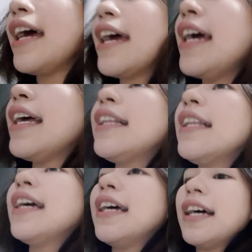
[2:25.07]

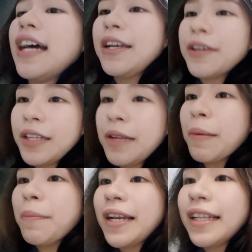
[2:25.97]
And, ayun,
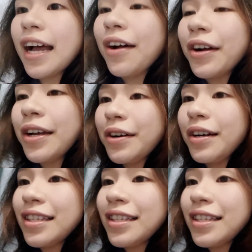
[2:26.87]
ibabalita ko kayo.